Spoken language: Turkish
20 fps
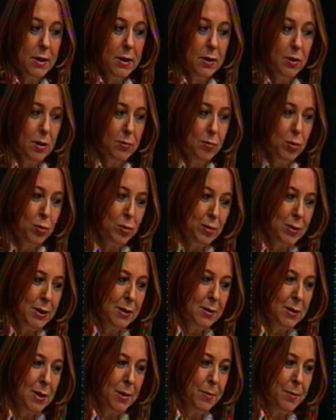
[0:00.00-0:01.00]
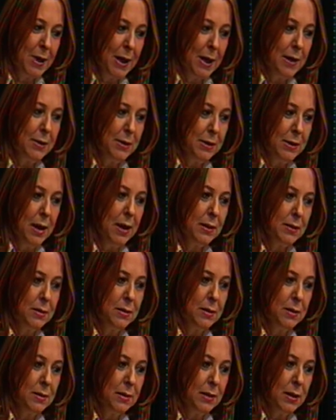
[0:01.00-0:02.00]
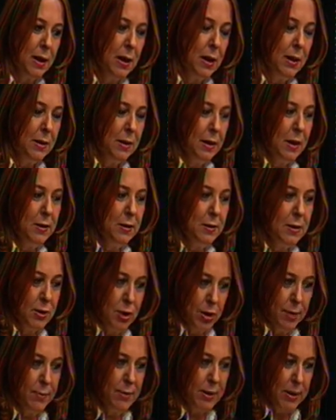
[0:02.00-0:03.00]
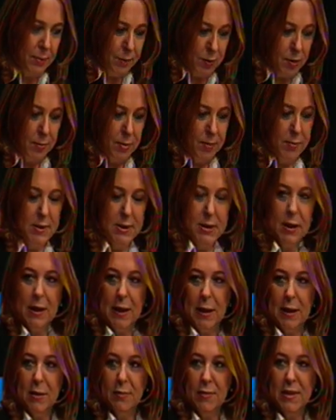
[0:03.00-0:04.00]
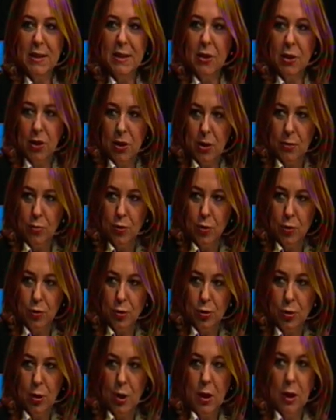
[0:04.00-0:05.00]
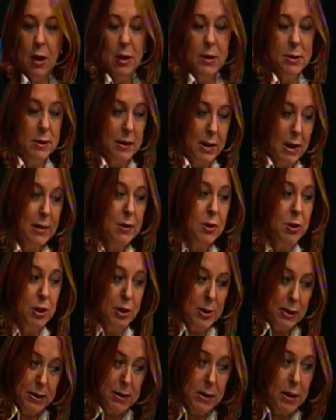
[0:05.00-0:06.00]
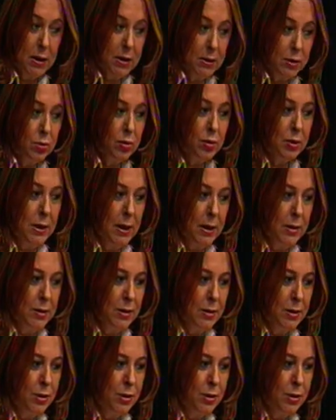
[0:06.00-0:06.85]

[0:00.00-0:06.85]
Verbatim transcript: evet. ve ama orada hani hep kendi kendi dedik. Yani hiç kimse hiçbirimiz kendimiz yaşamıyoruz. Sadece insanlar olarak da